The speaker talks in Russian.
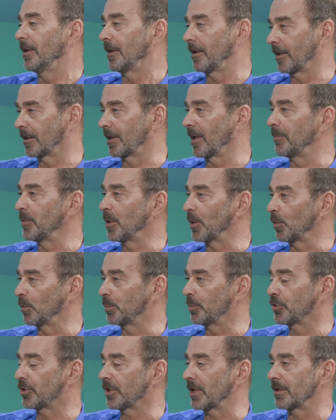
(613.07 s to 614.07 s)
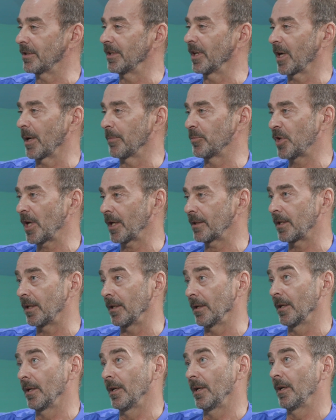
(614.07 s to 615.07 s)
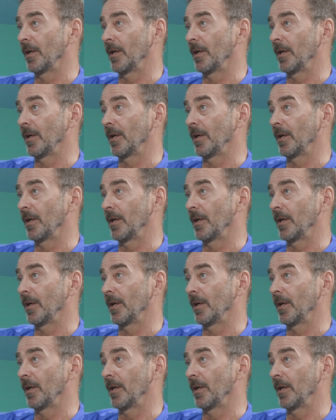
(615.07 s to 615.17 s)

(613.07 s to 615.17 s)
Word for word: рекламирует путешествие на Камчатке,